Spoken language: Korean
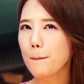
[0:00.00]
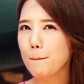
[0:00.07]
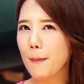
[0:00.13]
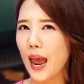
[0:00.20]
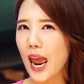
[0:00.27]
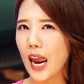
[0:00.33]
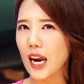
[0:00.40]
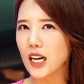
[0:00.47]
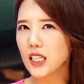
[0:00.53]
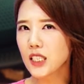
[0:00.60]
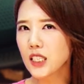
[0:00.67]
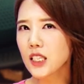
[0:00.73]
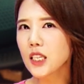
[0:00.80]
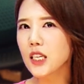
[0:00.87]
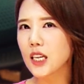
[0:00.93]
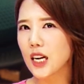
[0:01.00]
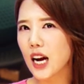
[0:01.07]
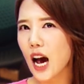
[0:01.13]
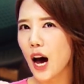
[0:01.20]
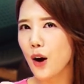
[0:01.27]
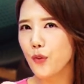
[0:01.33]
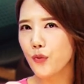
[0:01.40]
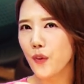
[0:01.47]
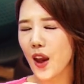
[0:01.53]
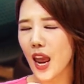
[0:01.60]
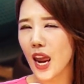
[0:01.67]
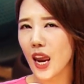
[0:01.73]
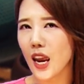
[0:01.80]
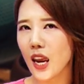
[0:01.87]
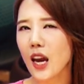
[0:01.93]

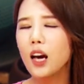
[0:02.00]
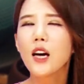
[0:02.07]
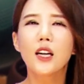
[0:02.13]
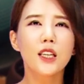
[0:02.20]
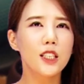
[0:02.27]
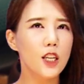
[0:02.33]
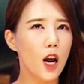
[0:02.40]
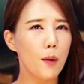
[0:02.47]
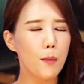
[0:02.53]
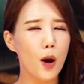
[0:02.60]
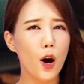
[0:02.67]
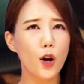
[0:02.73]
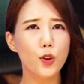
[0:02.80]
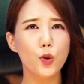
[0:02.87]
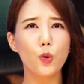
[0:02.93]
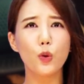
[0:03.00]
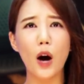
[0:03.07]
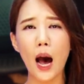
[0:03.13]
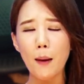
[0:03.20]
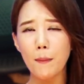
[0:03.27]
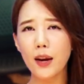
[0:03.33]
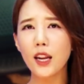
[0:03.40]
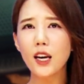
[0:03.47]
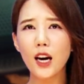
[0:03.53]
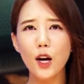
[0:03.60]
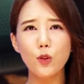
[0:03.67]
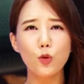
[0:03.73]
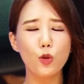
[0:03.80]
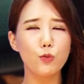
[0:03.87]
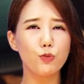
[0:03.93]
美式咖啡 그러면 요
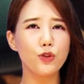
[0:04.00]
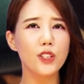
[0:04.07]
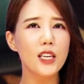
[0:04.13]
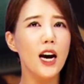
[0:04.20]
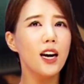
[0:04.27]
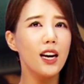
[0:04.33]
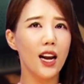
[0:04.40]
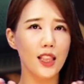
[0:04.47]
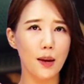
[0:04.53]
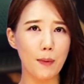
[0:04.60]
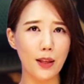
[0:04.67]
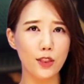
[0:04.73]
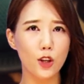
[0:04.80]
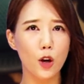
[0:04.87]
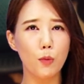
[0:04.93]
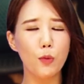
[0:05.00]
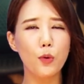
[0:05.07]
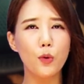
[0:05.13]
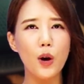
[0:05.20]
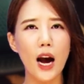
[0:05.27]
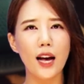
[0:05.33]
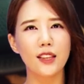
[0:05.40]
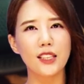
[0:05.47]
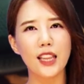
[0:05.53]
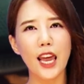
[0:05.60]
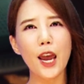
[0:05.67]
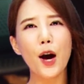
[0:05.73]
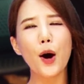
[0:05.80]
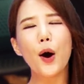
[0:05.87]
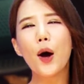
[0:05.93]
아메리카노로 문장을 하나 만들어 볼까
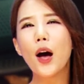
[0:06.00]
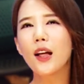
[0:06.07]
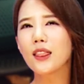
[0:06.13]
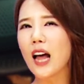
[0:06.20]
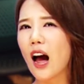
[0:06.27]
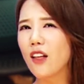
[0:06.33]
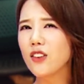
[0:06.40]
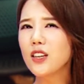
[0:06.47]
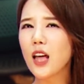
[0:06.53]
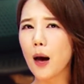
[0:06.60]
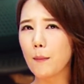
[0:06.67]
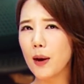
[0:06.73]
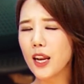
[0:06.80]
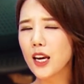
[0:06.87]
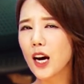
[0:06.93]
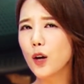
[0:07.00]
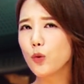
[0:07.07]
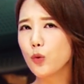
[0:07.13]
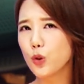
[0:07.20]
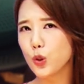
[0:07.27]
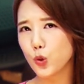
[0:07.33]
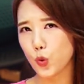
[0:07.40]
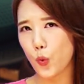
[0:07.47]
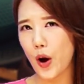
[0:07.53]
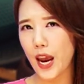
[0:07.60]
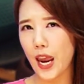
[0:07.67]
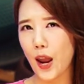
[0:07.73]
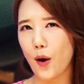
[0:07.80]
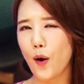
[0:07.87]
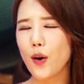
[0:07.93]
하는데요. 나는 아메리카노를
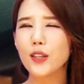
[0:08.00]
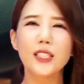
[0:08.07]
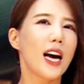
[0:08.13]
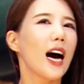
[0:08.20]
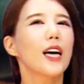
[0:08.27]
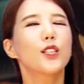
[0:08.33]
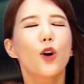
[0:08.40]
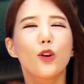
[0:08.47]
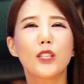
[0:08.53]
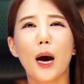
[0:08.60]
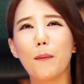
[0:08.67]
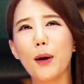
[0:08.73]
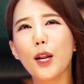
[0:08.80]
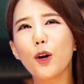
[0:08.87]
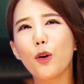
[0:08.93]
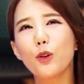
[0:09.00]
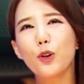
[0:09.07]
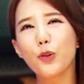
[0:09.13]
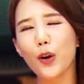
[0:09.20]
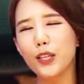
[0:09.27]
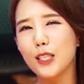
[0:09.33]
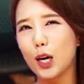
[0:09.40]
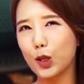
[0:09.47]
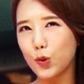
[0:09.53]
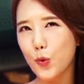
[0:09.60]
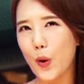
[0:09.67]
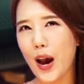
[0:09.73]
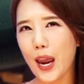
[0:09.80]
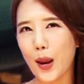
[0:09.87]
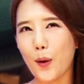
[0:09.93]
좋아해요. 자, 저는 아메리카노를 굉장히
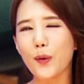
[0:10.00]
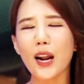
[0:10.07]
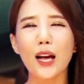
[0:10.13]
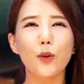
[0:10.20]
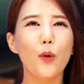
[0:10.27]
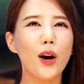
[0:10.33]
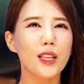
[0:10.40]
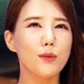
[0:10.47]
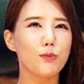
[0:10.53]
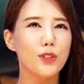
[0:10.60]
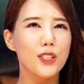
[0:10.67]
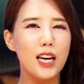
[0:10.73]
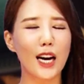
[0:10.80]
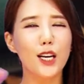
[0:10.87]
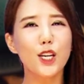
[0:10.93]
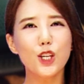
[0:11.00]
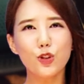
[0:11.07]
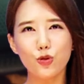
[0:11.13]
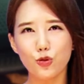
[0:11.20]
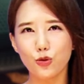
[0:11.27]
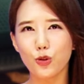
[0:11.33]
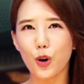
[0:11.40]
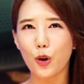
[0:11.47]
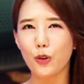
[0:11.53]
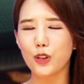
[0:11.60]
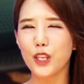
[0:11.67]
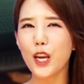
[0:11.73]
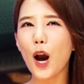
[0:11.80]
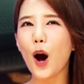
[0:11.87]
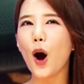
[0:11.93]
좋아해요. 라고 하는 문장을
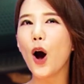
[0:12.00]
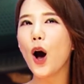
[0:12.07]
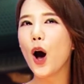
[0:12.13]
중국어로는요.